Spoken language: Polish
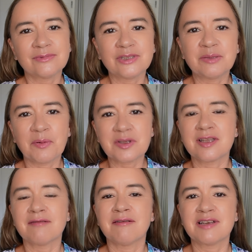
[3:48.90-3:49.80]
czy
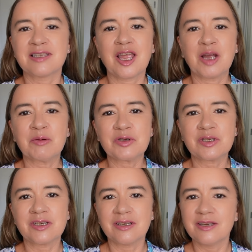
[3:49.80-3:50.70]
podstawowa
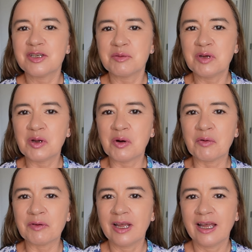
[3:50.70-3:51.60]
znajomość
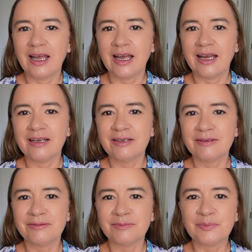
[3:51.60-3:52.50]
liczebników, e,
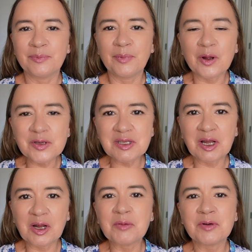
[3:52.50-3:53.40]

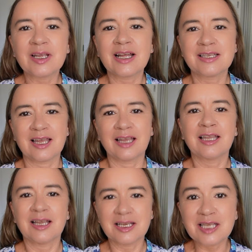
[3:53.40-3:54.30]
prosta komunikacja i
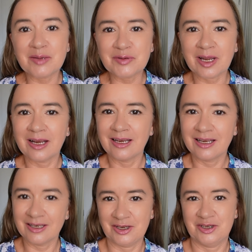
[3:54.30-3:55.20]
tak jest lepsza
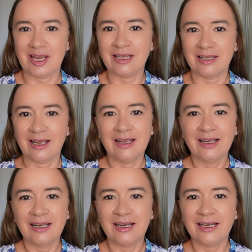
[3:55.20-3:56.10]
niż żadna
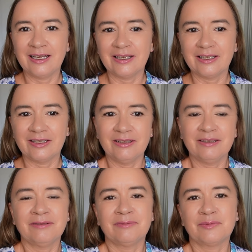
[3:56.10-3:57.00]

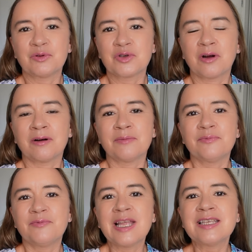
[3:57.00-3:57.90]
i dużo
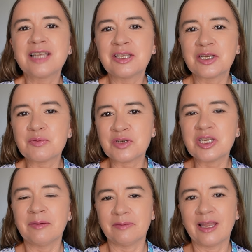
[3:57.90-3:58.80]
więcej też
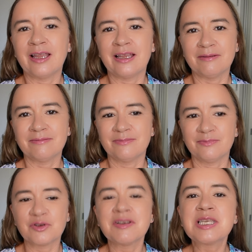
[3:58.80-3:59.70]
przyjemniej,
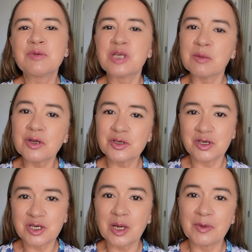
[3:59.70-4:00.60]
dużo więcej
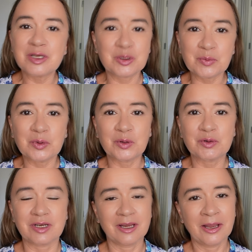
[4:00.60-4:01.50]
przyjemności czerpie się z
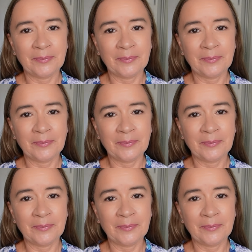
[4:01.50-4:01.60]
podróży